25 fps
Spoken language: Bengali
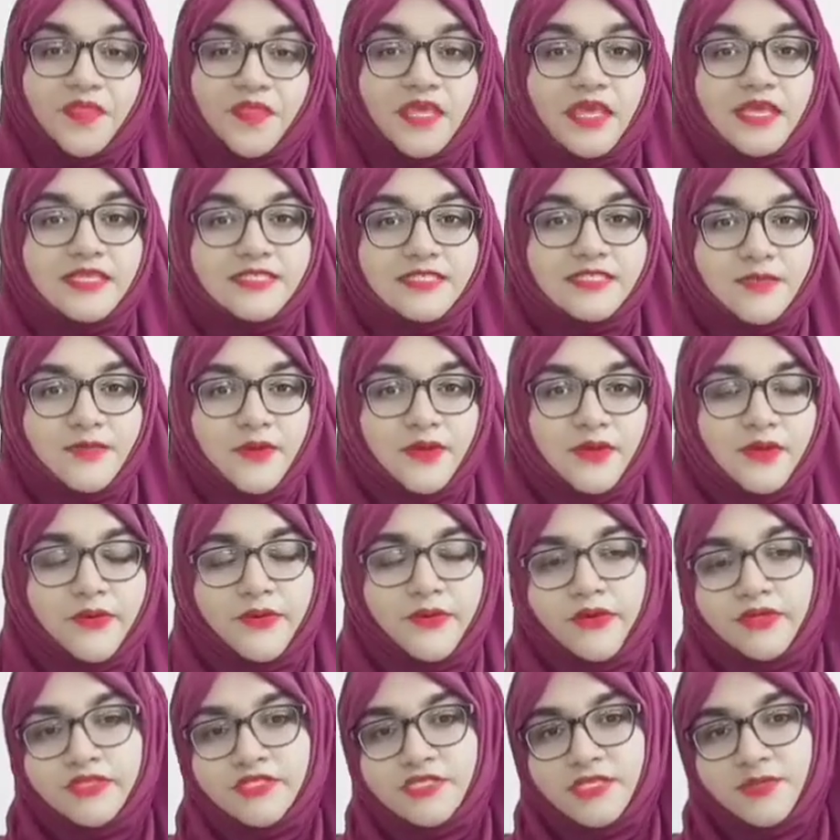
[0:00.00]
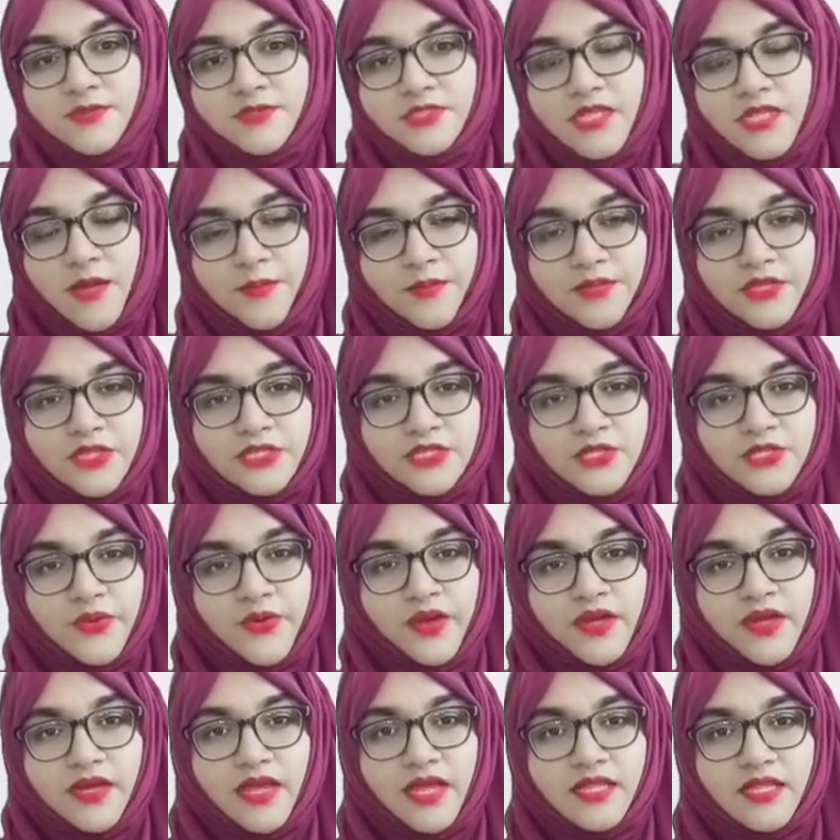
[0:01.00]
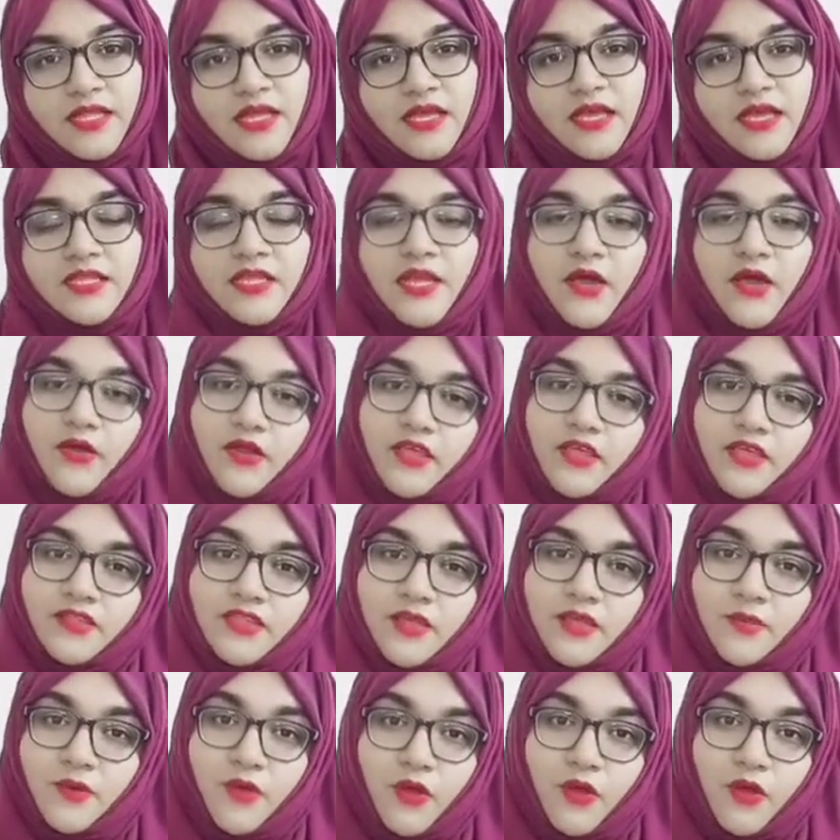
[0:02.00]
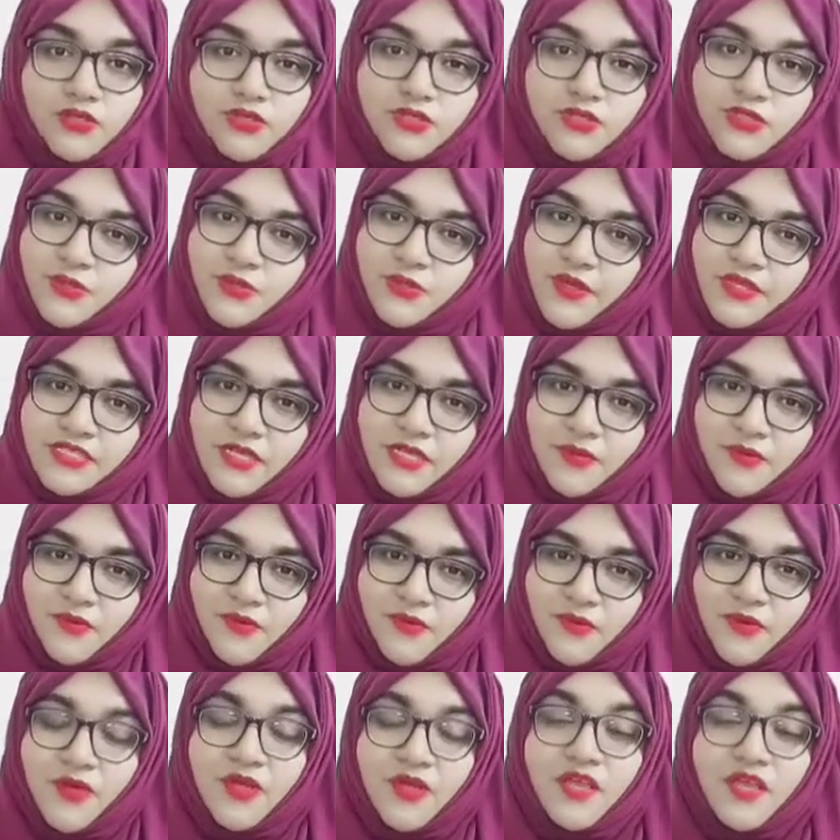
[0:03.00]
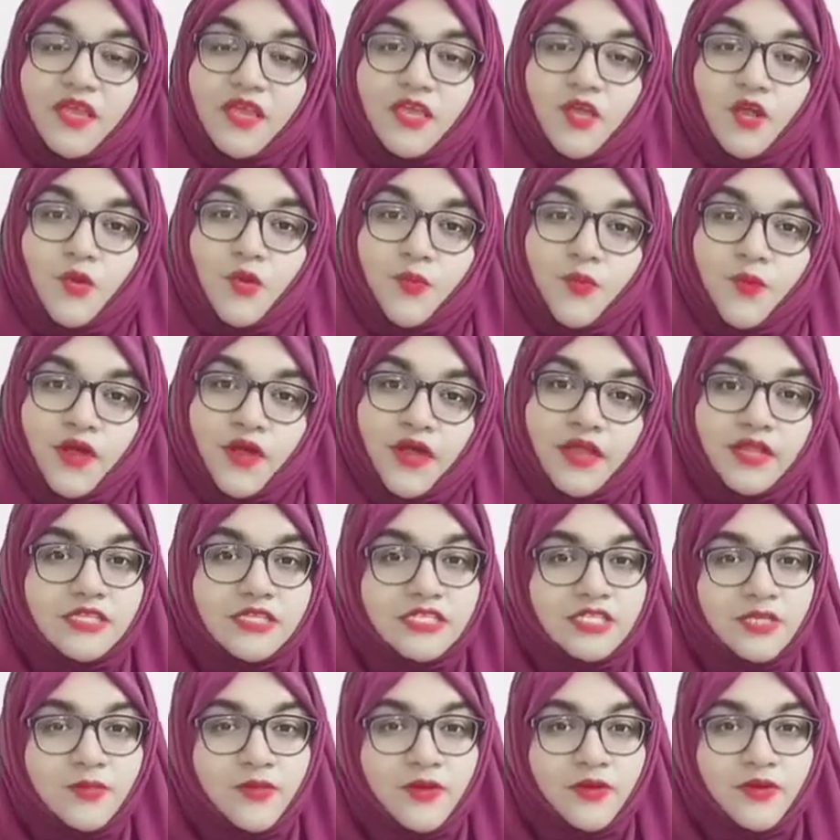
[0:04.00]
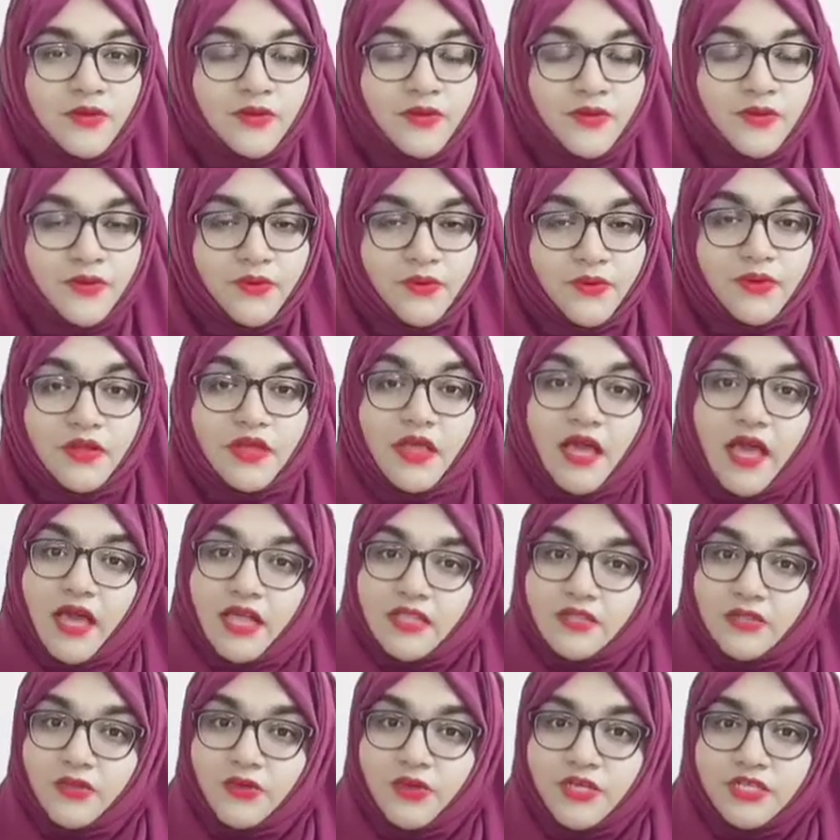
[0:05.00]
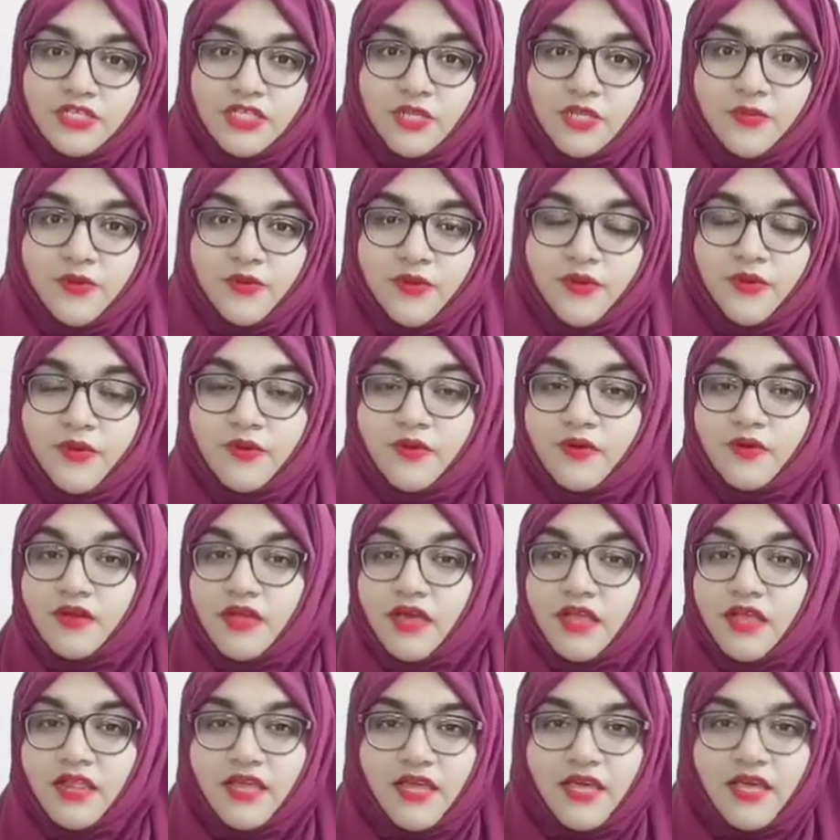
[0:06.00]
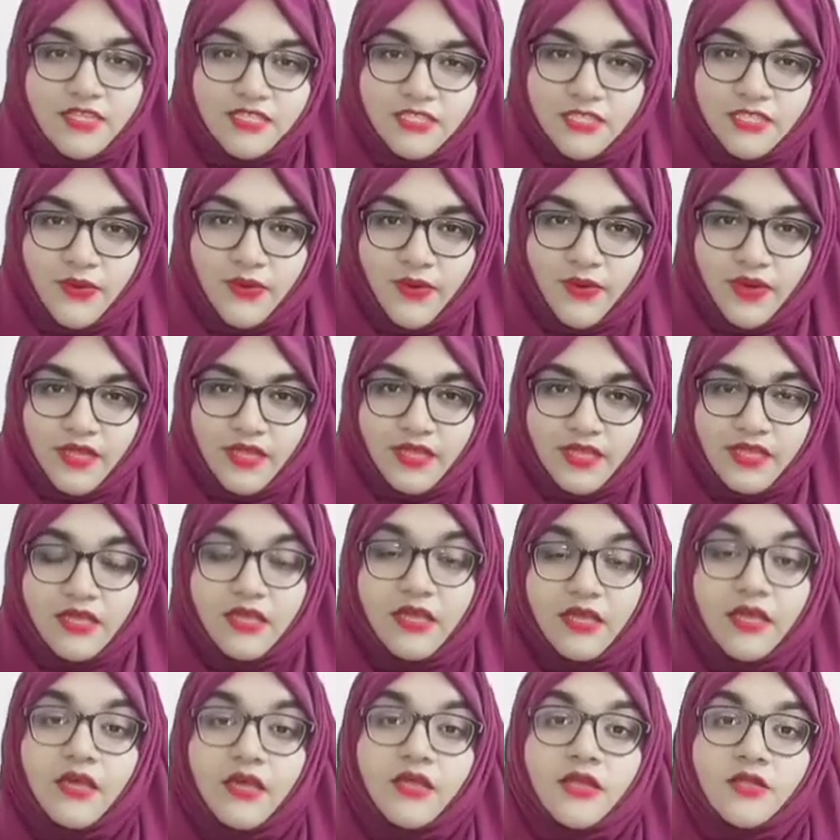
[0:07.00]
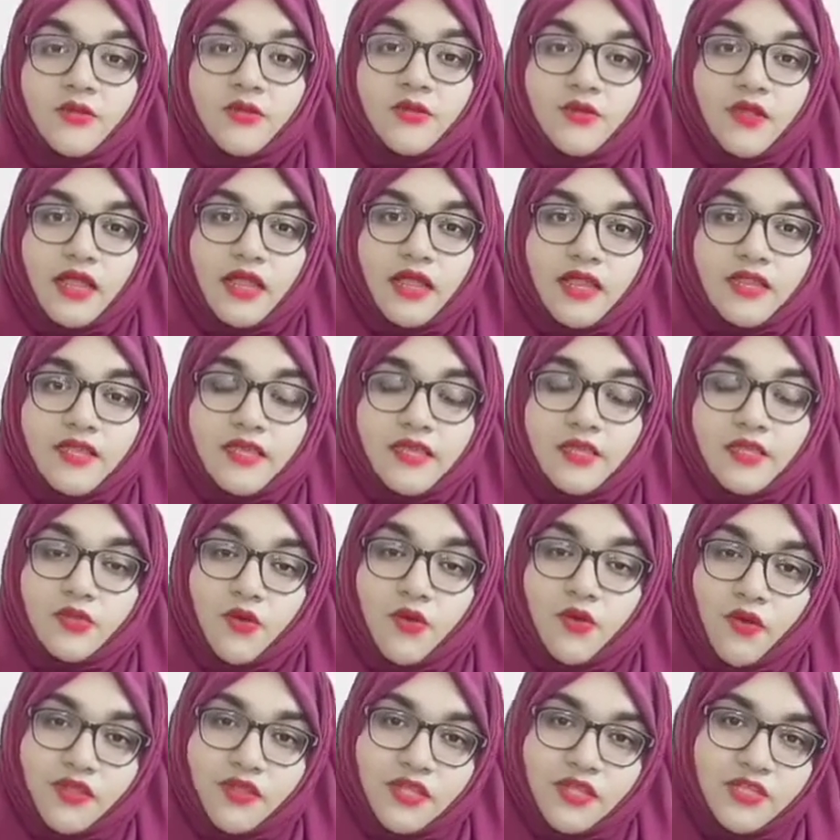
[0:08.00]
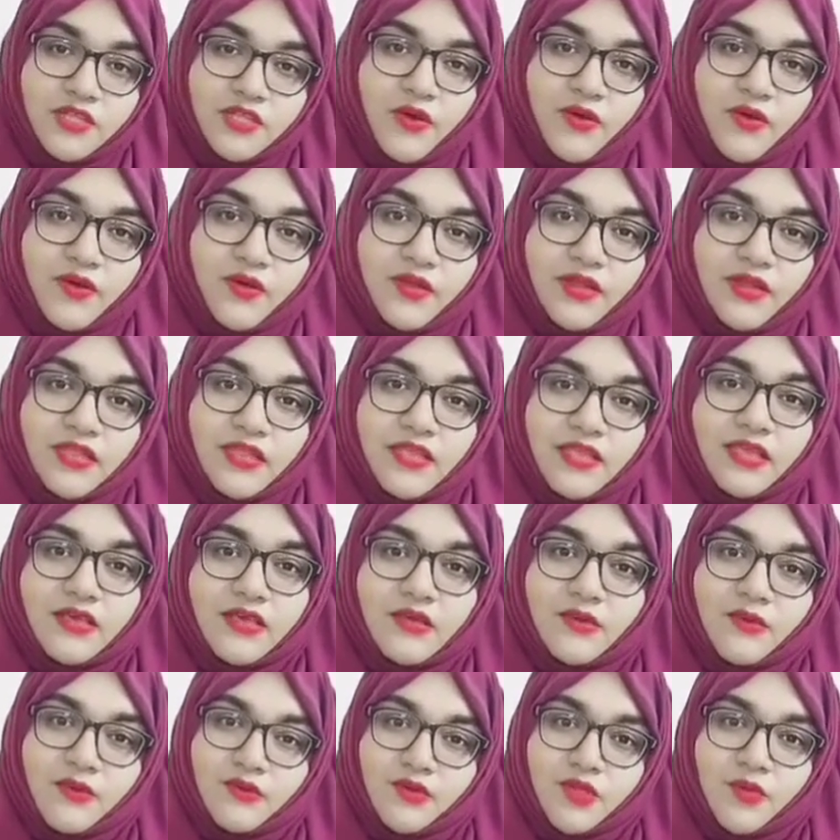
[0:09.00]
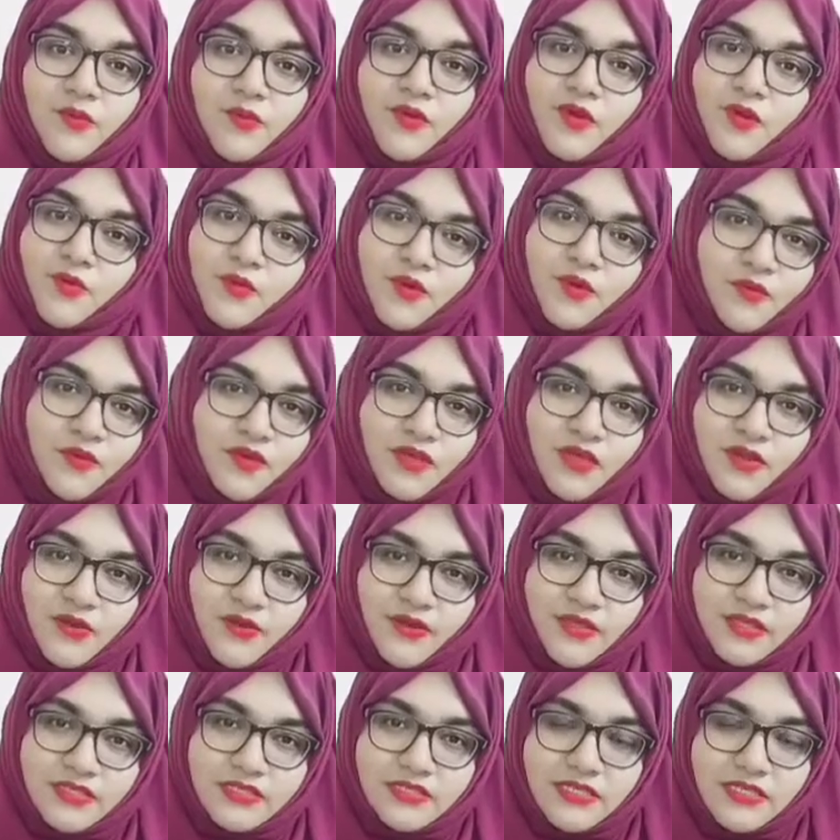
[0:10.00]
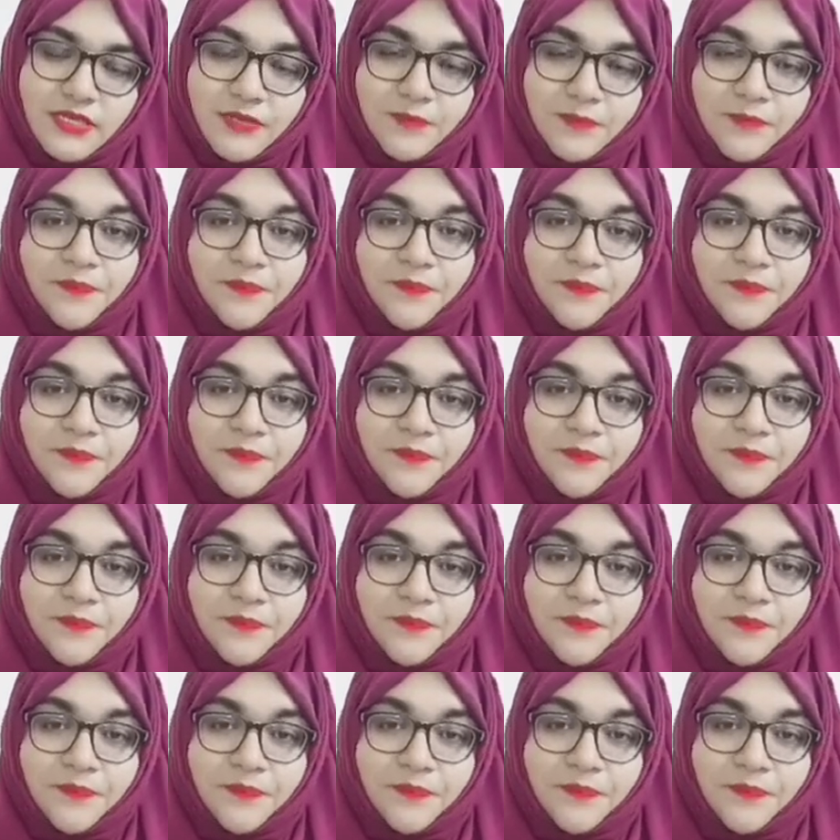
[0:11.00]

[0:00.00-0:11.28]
এই জীবাণুগুলো যদি আমাদের শরীরে না থাকে তাহলে কিন্তু আমরা অসুস্থ হয়ে যাব উপকারী জীবাণুগুলোর খাদ্য হিসেবেও ডাল কাজ করে তো ডাল কিন্তু অনেক ধরনেরই গুরুত্বপূর্ণ ভূমিকা রয়েছে